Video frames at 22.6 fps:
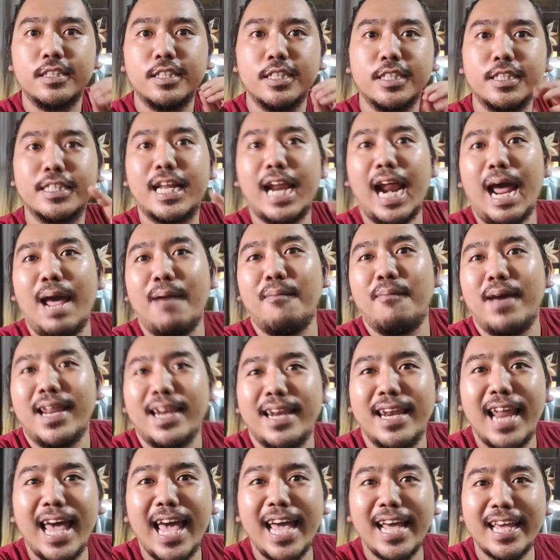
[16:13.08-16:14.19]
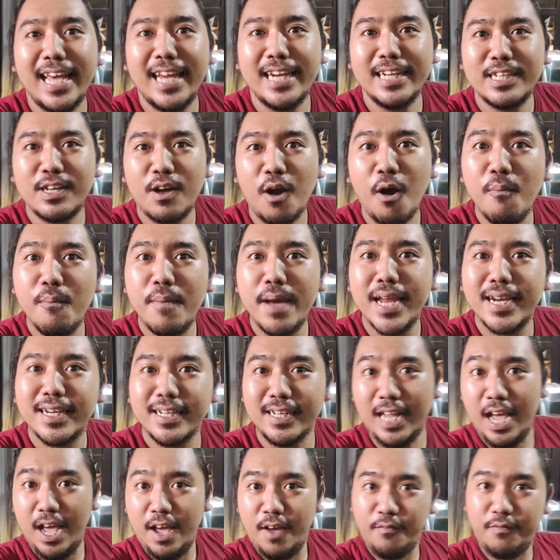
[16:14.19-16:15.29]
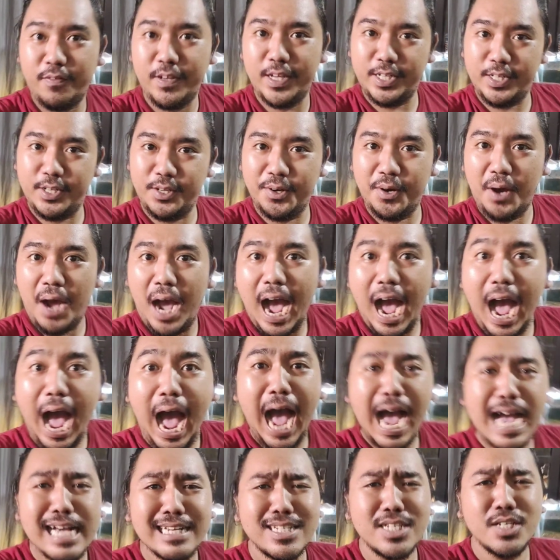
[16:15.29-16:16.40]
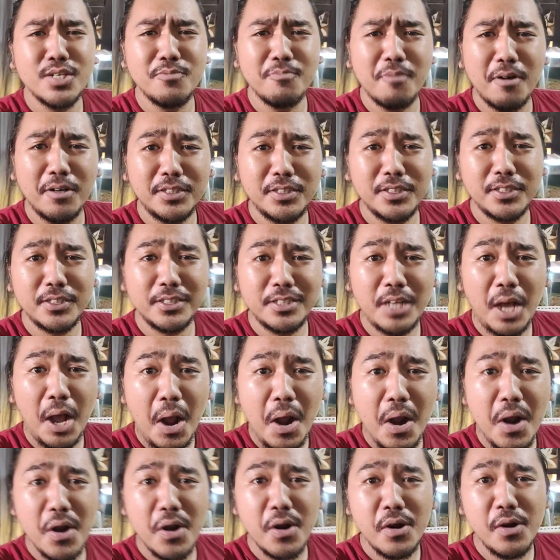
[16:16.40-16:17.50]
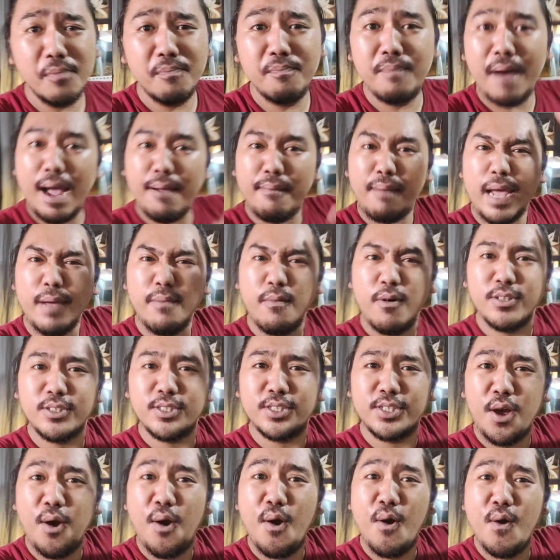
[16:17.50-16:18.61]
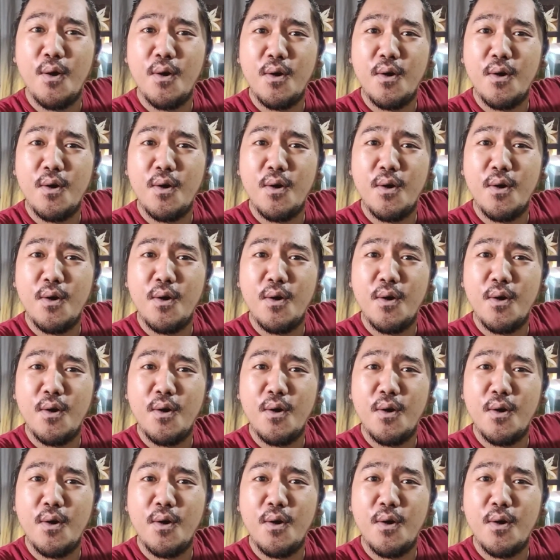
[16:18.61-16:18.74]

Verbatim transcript: subscribe and like and comment video aku bosku bye bye bosku